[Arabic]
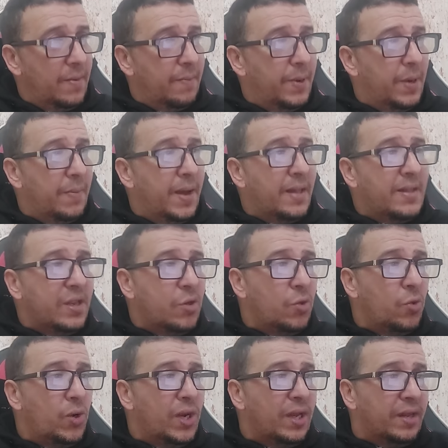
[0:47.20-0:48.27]
بالماضي
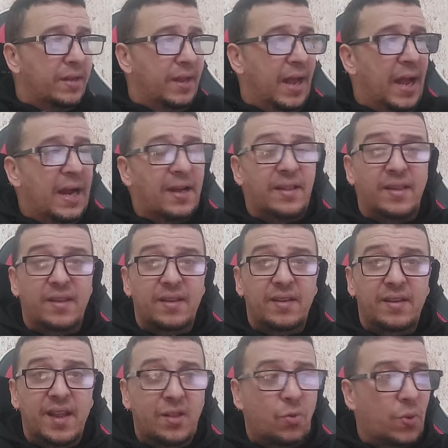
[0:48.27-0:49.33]
يريد عقد
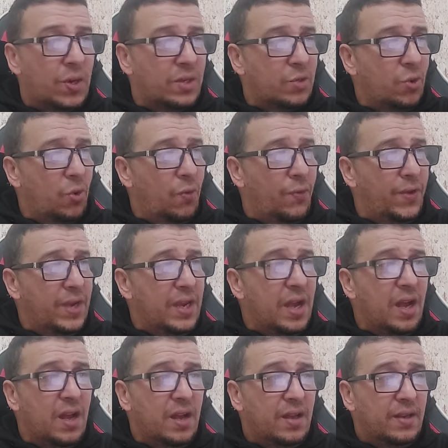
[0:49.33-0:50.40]
ندوة
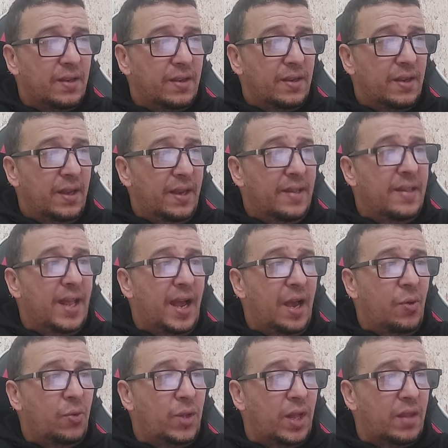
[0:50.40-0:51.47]
صحفية عند
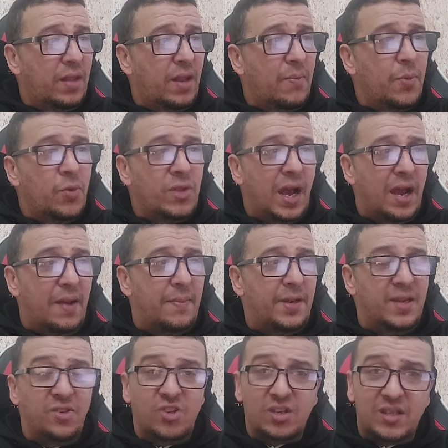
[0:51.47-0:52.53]
عودة المنتخب
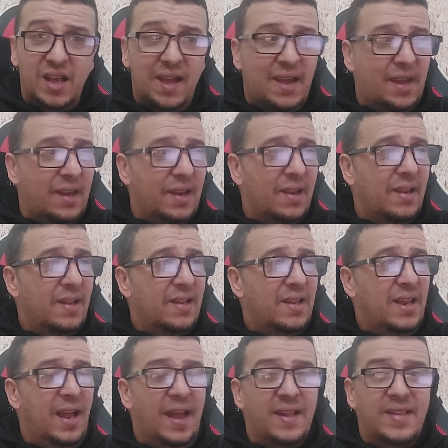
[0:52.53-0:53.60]
للجزائر
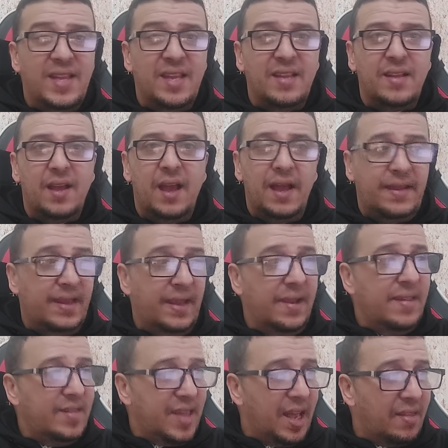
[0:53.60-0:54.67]
للحديث عن
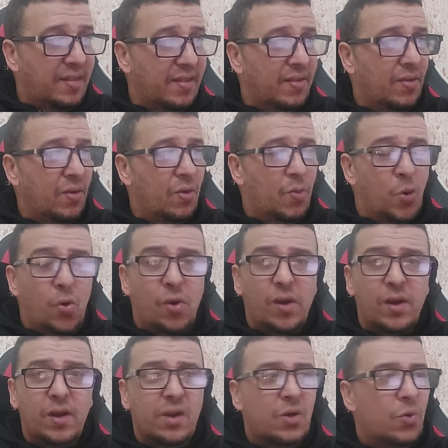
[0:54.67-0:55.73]
عدة
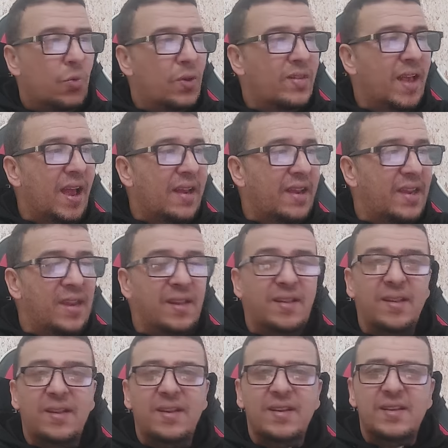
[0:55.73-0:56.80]
أمور
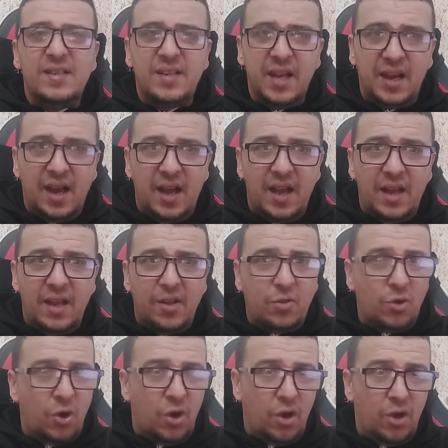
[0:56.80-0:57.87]
وتأكيد
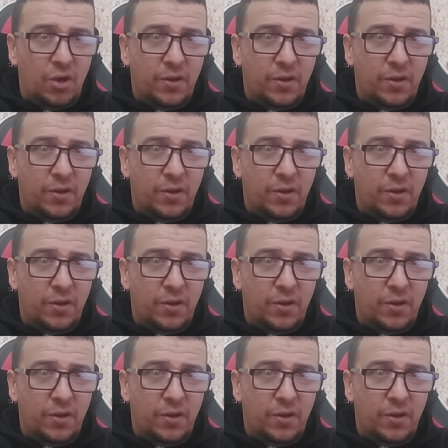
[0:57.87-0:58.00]
استقالته